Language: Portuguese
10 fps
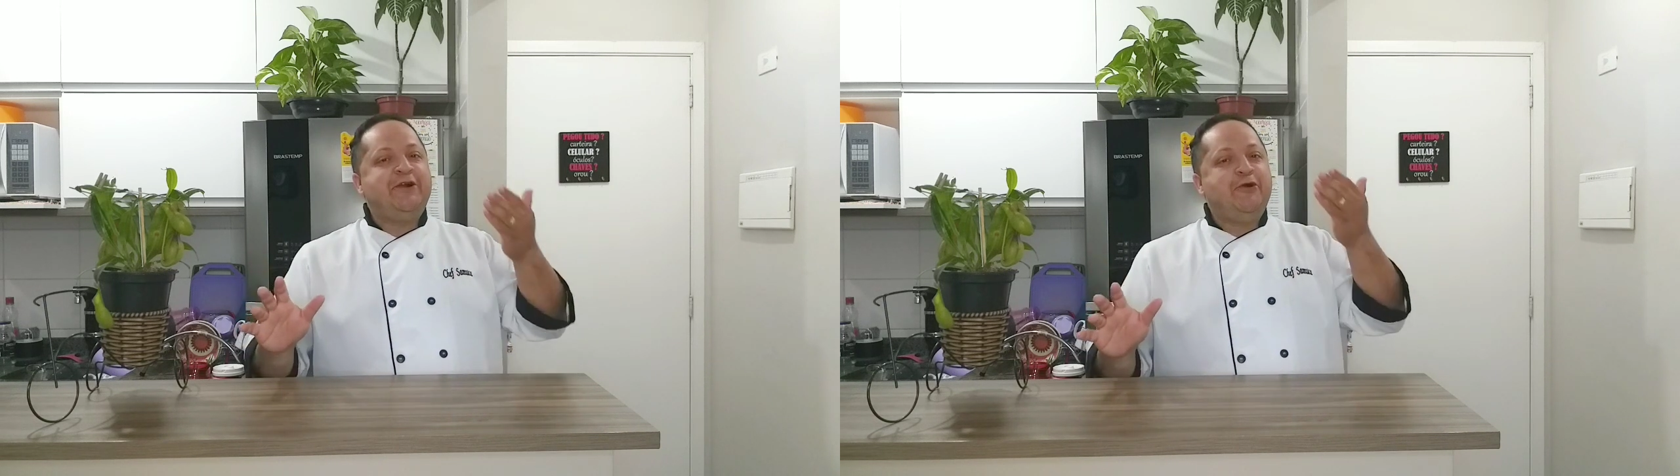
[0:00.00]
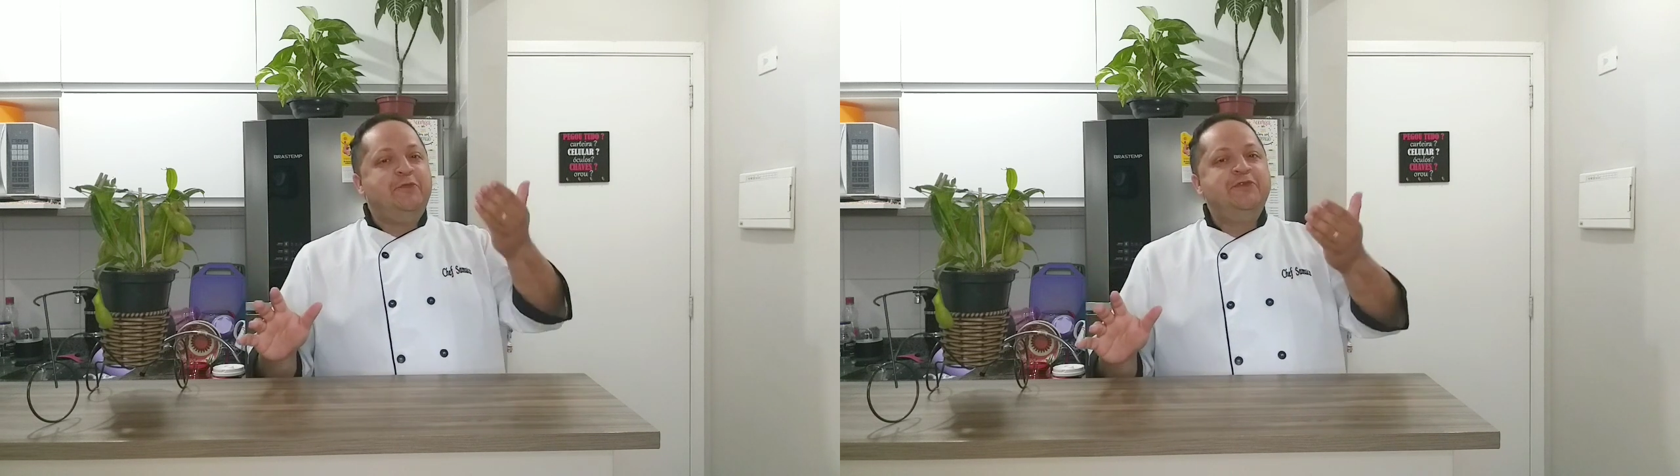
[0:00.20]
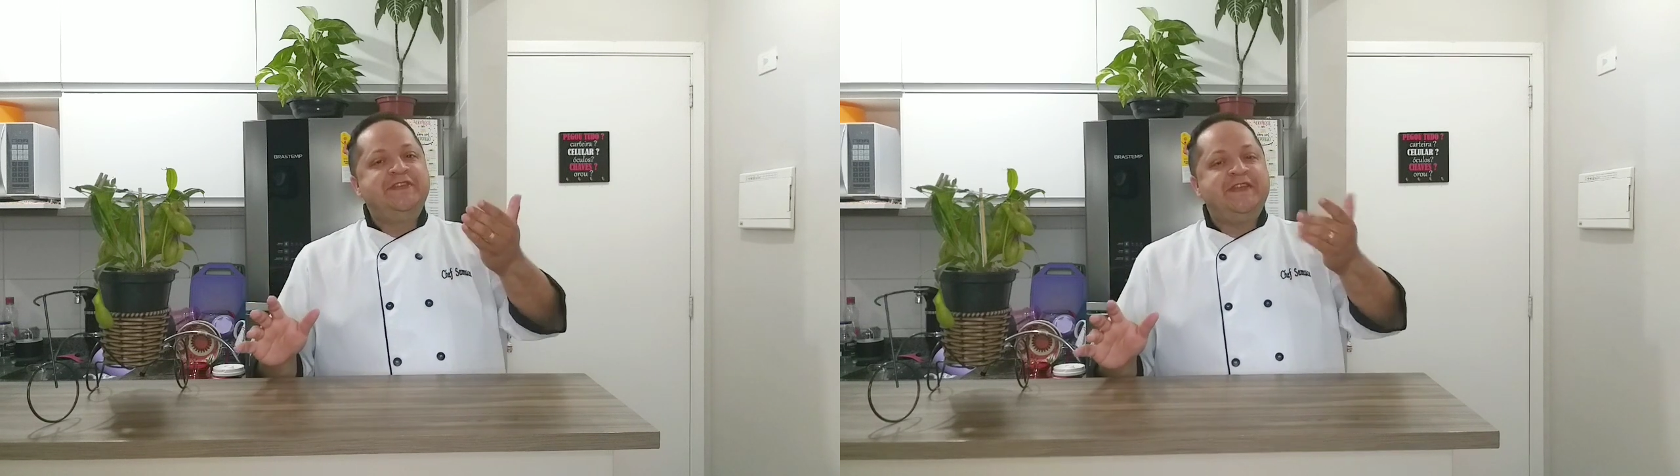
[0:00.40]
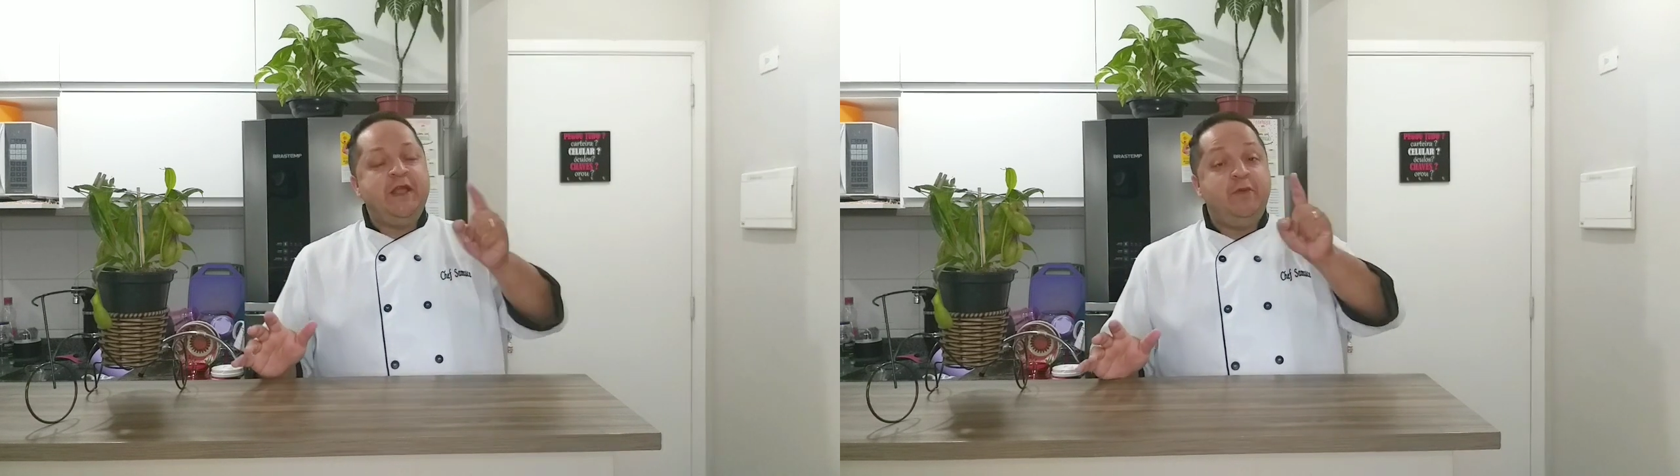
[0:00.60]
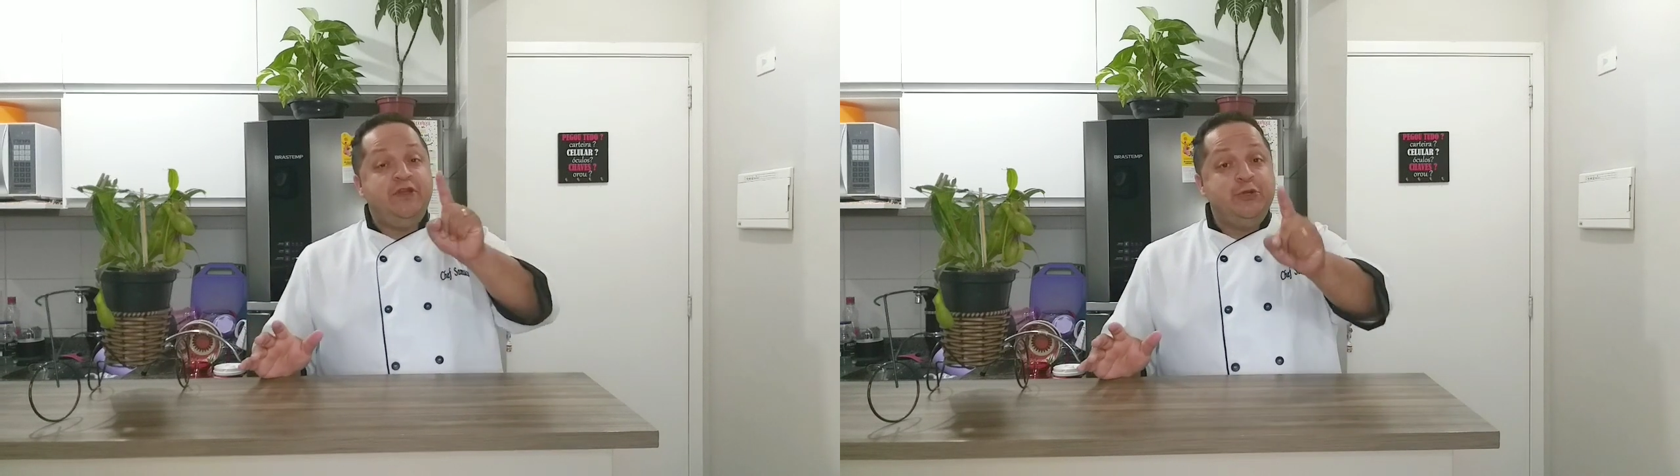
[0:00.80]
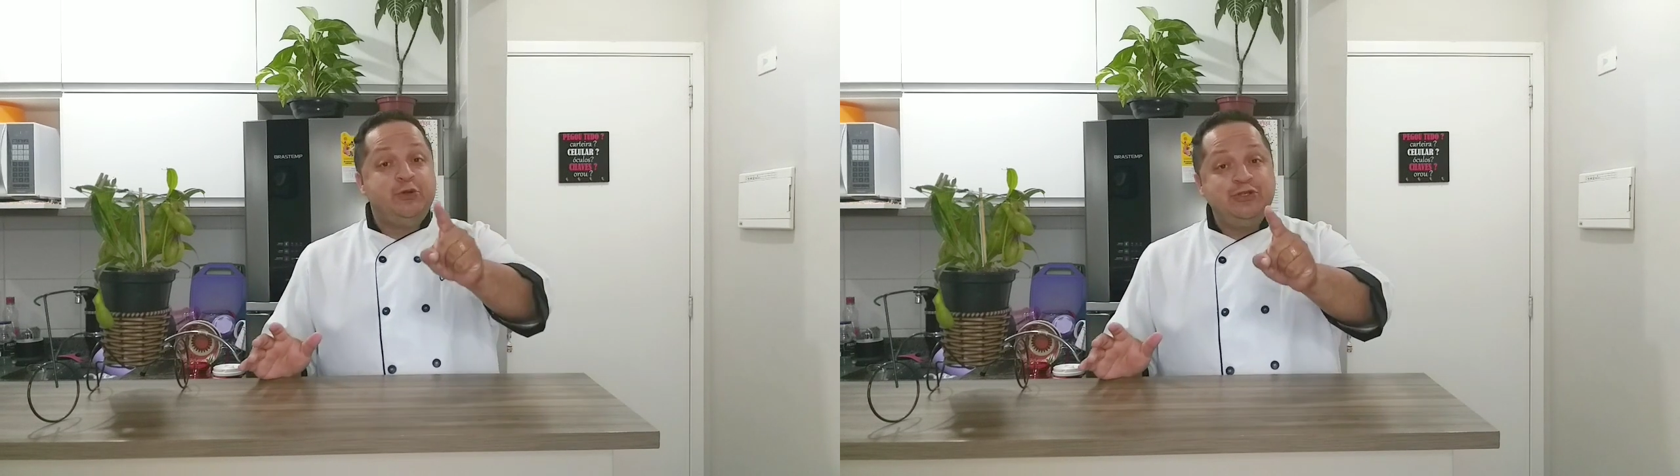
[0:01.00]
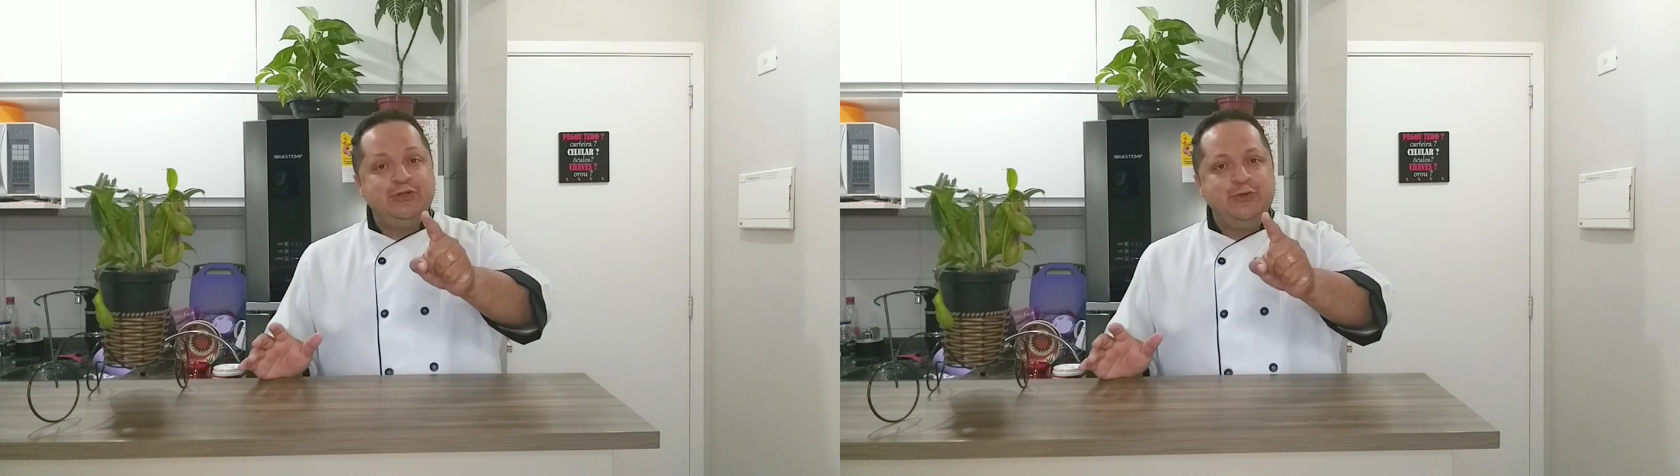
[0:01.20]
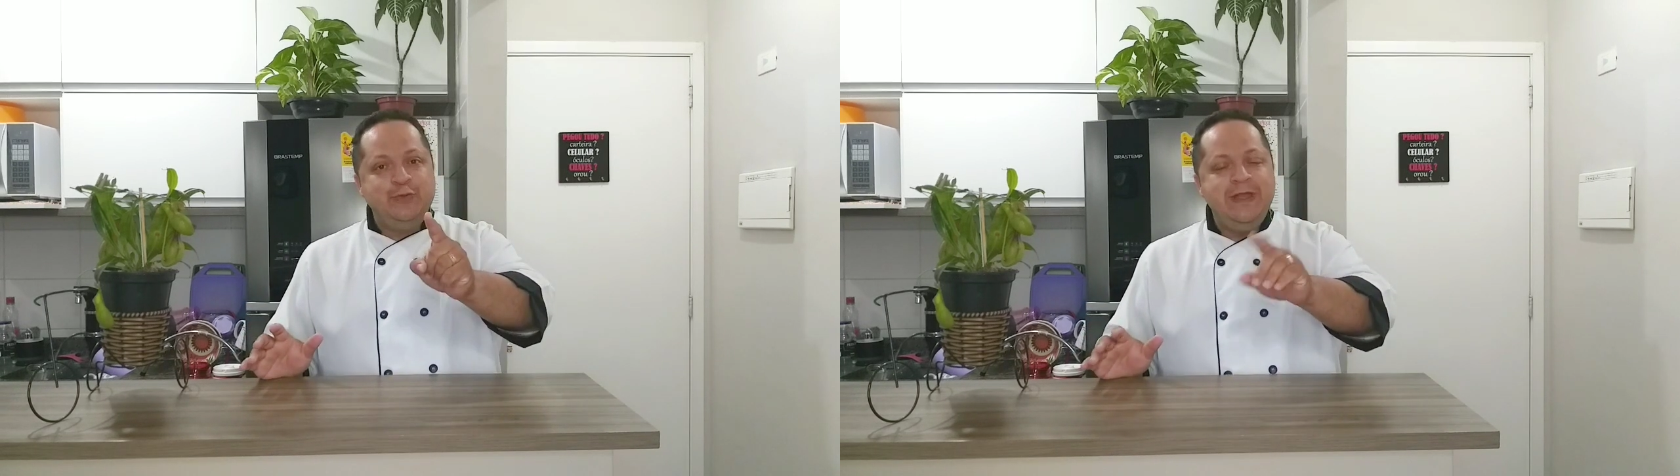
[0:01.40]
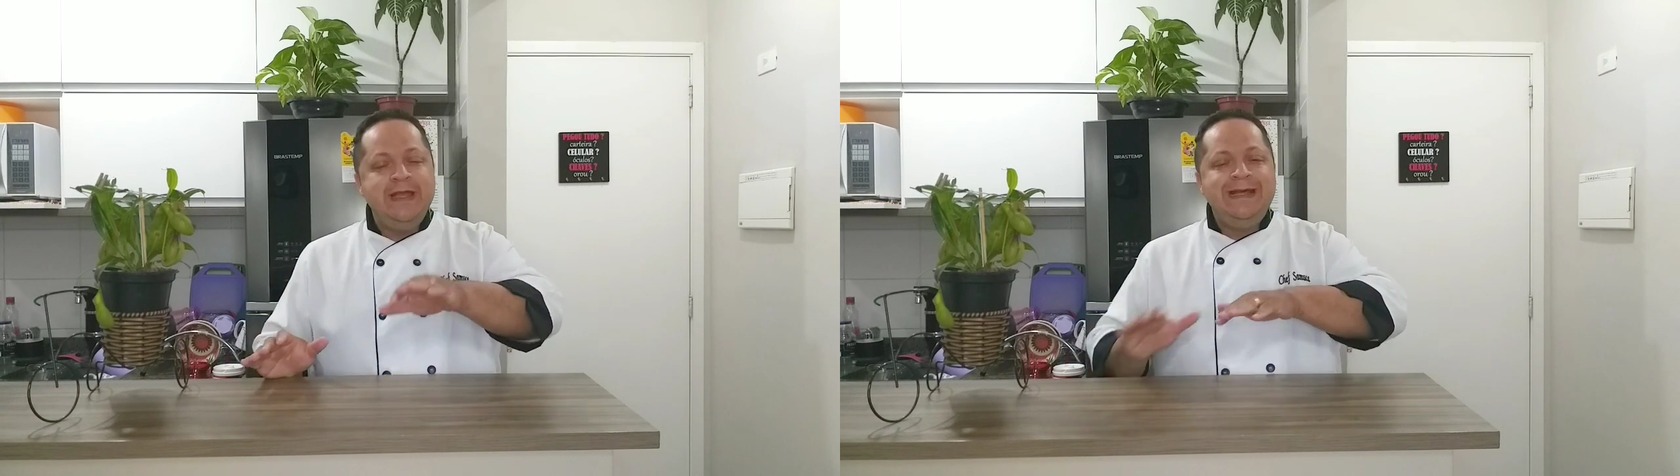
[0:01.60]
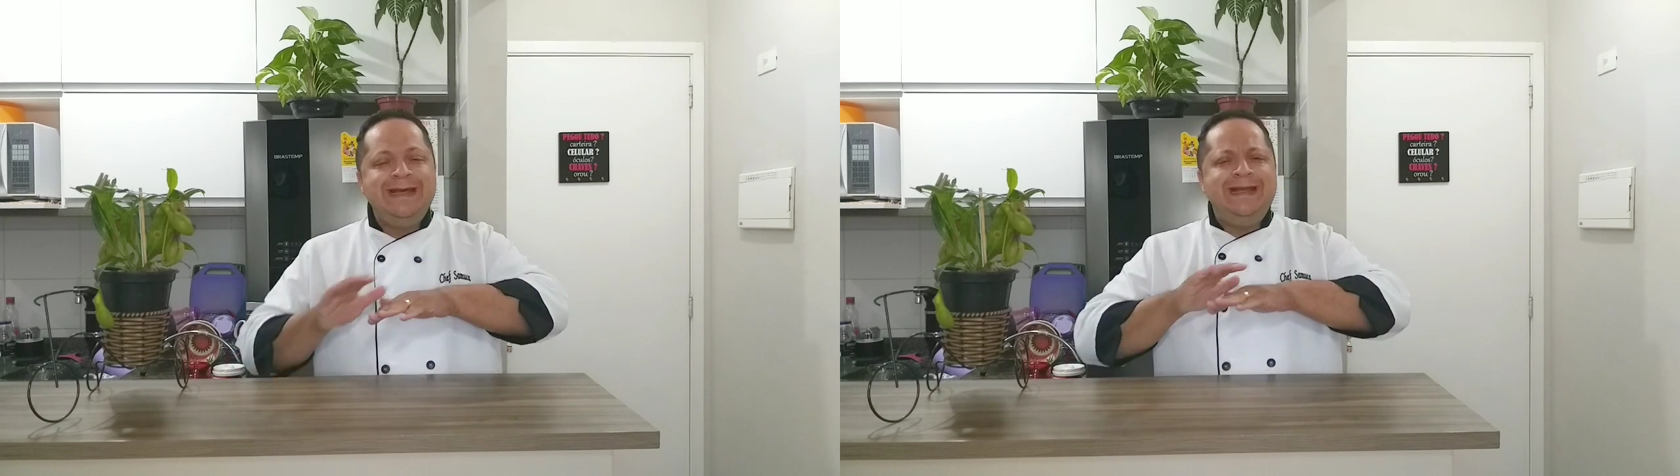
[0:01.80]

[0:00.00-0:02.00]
como sempre de costume,